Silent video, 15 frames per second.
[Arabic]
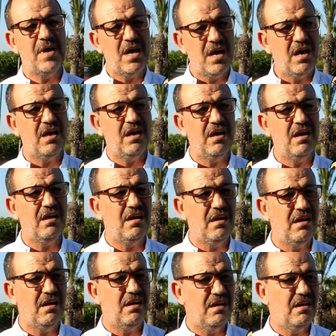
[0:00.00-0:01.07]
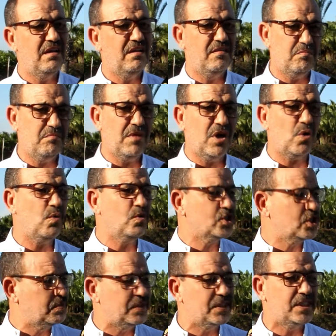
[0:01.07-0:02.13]
آه، ما روجوش
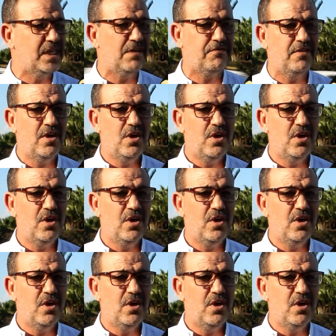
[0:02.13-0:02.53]
بزاف